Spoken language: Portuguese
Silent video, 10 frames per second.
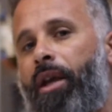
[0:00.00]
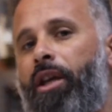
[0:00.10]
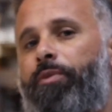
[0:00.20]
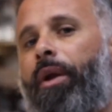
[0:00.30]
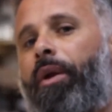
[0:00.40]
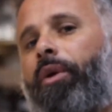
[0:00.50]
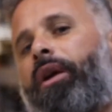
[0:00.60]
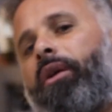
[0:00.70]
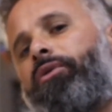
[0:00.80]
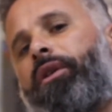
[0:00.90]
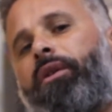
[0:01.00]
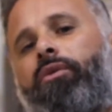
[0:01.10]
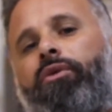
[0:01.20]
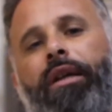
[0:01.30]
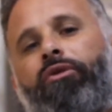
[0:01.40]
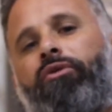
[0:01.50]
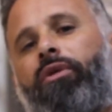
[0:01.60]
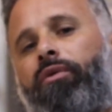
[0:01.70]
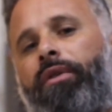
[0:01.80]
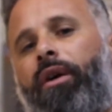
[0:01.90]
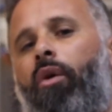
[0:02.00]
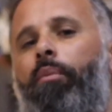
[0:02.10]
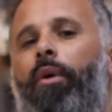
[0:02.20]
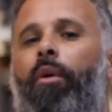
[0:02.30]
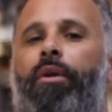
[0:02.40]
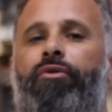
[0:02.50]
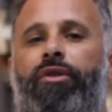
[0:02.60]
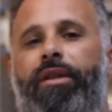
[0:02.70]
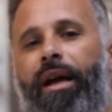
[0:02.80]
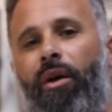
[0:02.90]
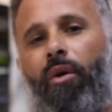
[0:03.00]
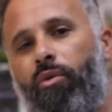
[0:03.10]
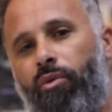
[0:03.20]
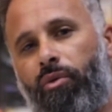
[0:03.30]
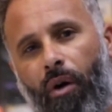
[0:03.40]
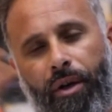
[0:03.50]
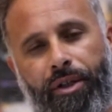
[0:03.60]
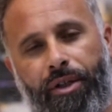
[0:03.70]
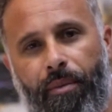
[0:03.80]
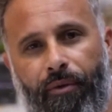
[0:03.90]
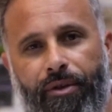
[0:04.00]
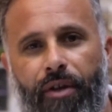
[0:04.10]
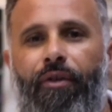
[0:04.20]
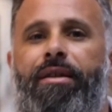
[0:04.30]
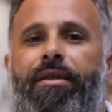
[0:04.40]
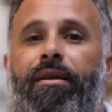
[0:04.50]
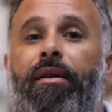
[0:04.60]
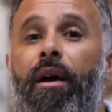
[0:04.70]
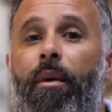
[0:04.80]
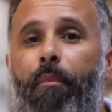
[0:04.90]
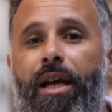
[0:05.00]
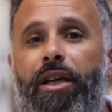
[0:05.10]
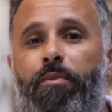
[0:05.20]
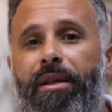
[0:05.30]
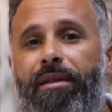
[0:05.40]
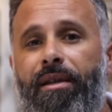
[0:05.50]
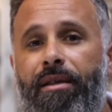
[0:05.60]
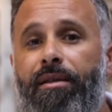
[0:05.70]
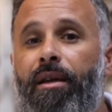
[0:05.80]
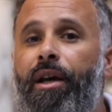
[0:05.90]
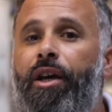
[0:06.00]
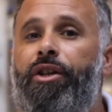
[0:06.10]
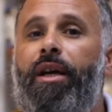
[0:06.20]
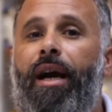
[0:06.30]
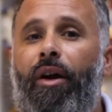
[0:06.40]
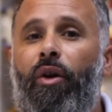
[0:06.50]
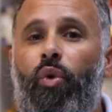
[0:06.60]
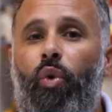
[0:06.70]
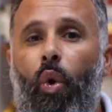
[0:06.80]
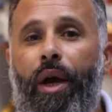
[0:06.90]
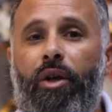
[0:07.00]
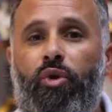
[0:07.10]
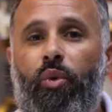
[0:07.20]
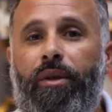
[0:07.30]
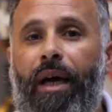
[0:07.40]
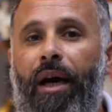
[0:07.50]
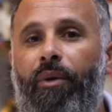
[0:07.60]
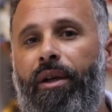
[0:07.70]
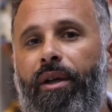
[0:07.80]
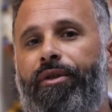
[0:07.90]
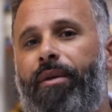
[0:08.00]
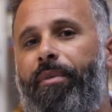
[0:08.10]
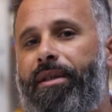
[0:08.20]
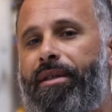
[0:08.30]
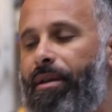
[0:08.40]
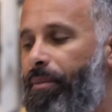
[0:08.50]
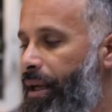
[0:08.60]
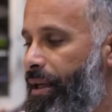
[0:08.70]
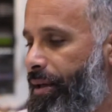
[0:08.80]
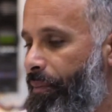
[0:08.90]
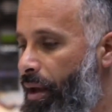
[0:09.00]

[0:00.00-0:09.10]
Espero que eu tenha conseguido tirar sua dúvida ou pelo menos te dar aí algum norte aí para você fazer mais pesquisas e chegar no resultado que você precisa, beleza?